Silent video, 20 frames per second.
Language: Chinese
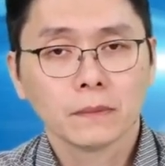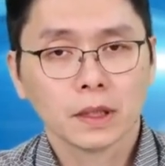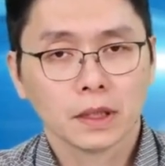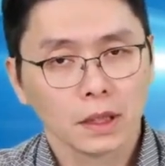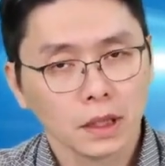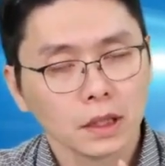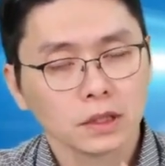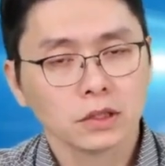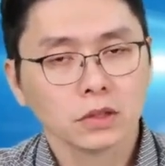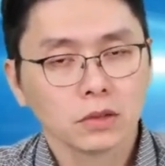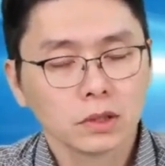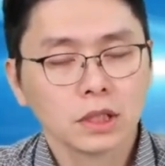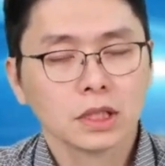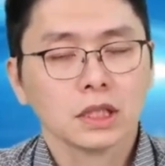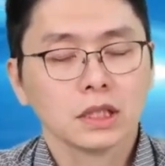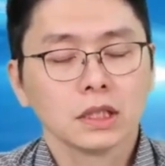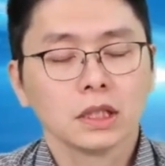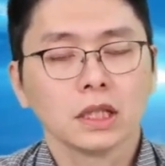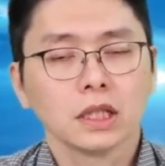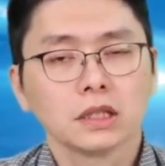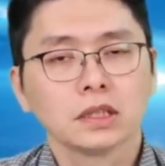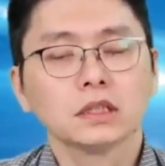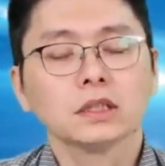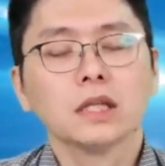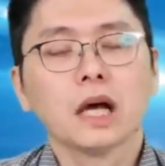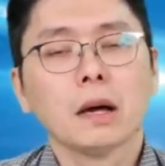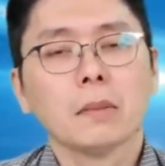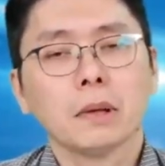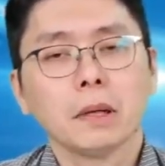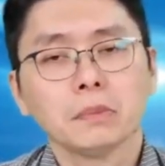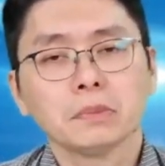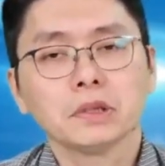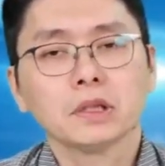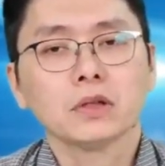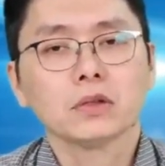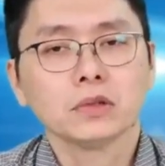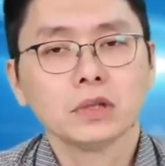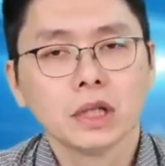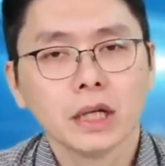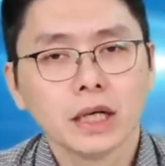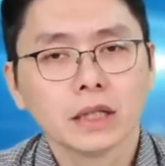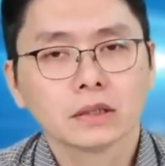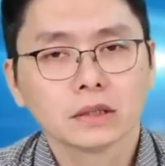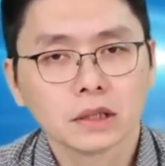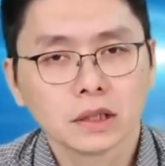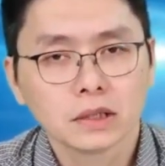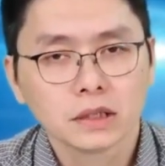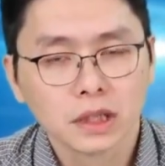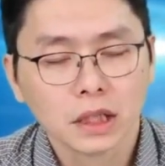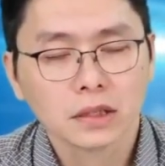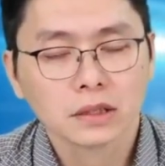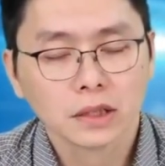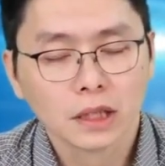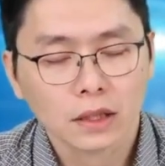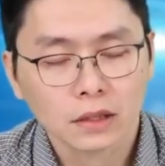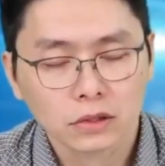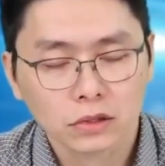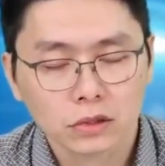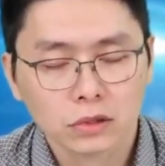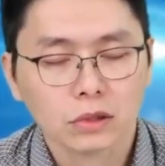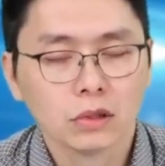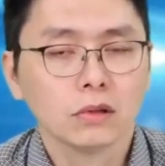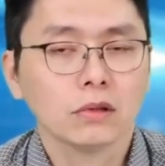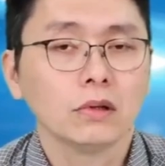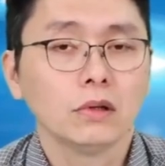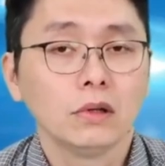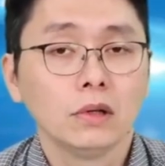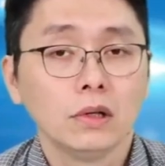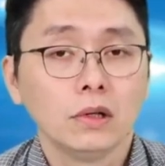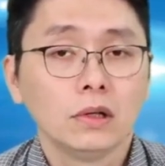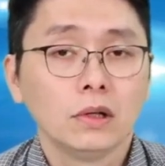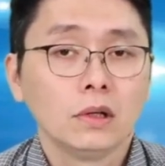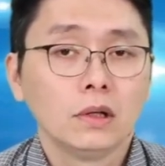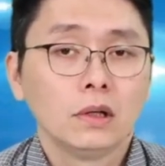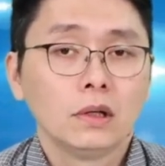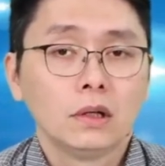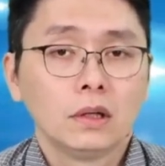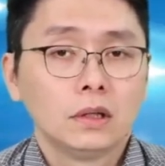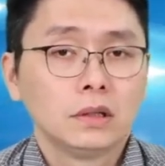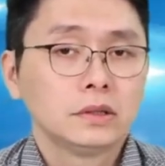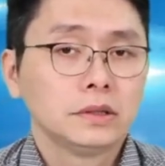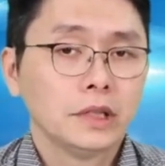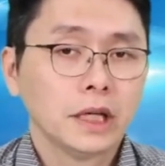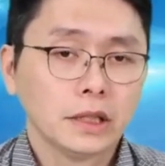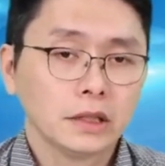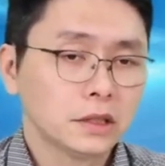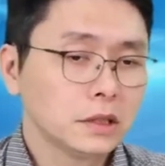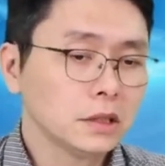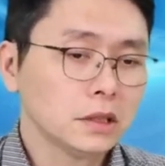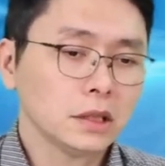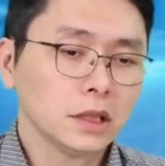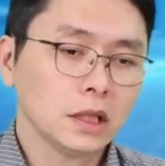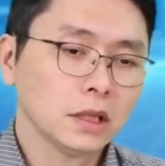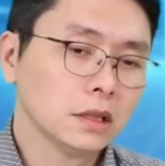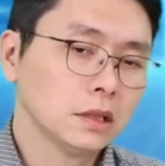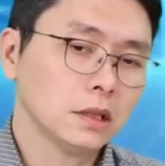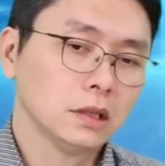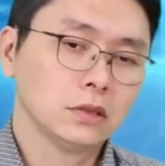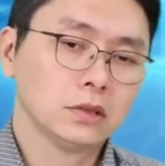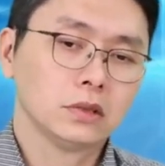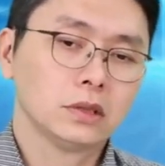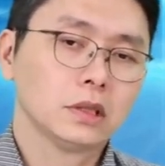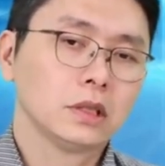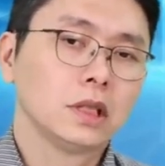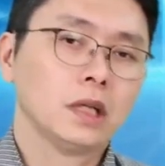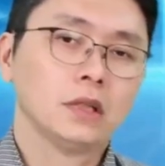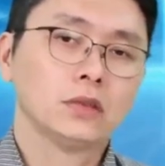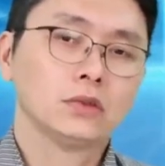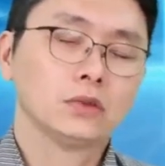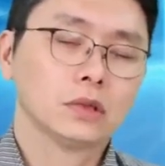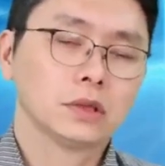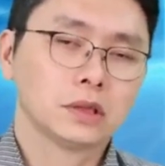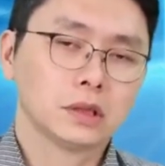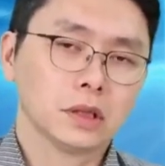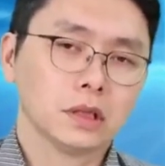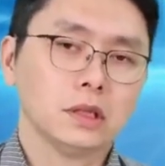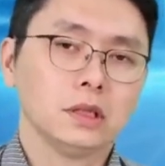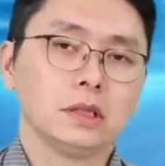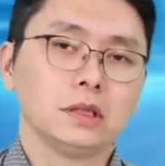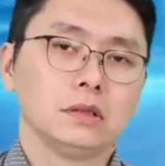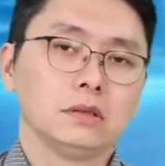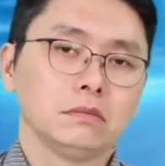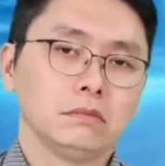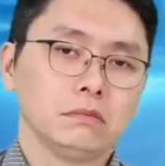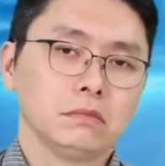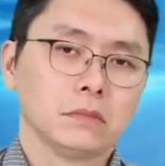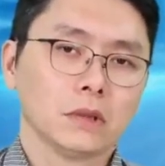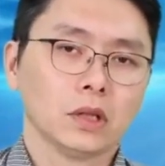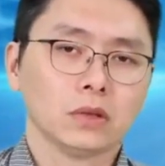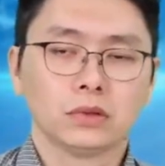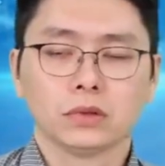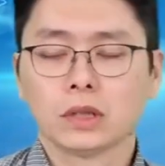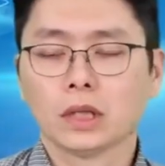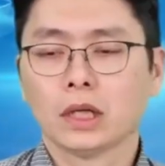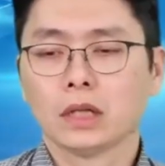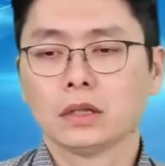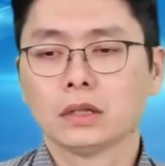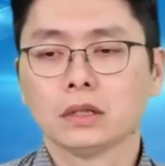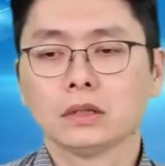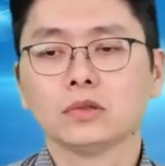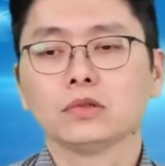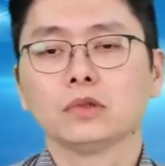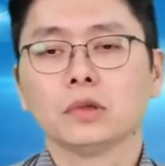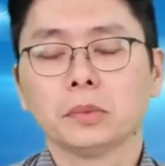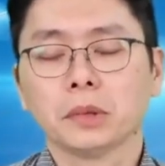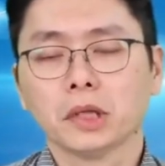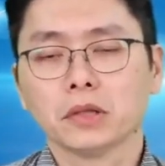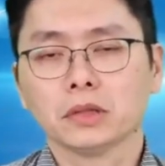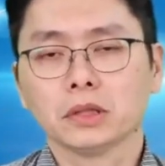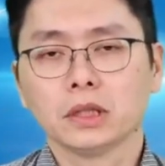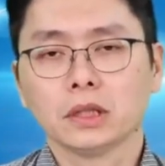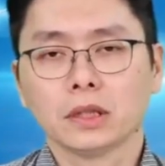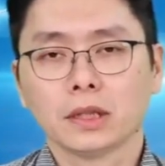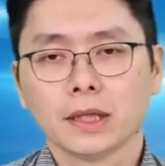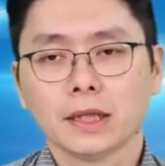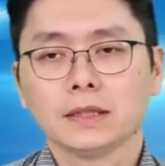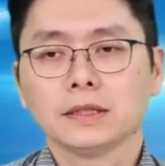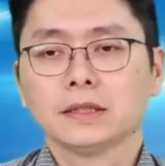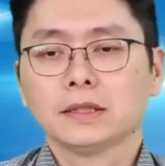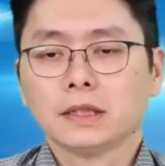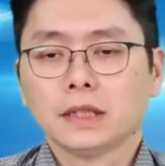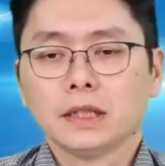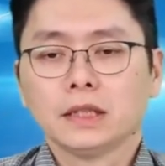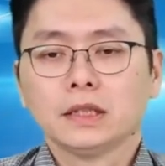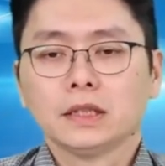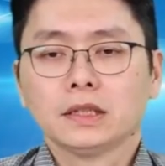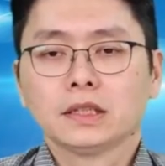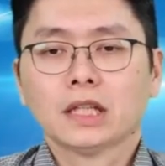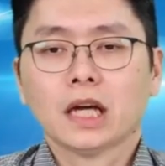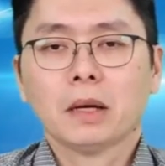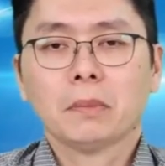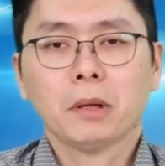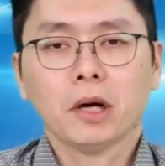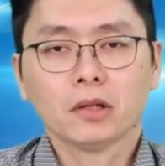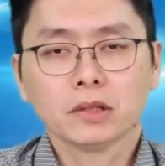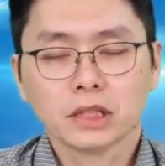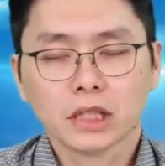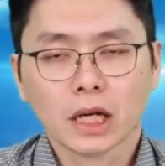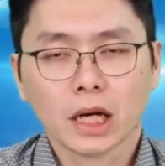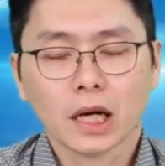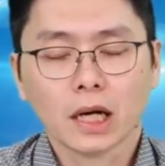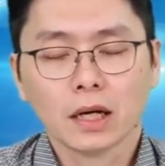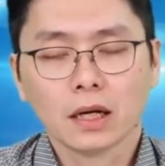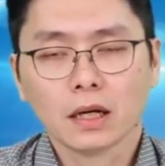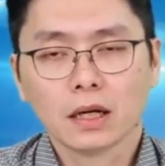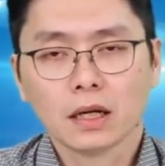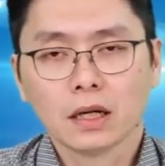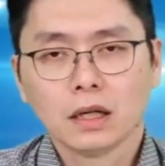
那个时候可能也是大盘比较容易量增向上的时候，在此之前可能就是一个量缩的整理，然后就看个股的表现，看谁的财报强，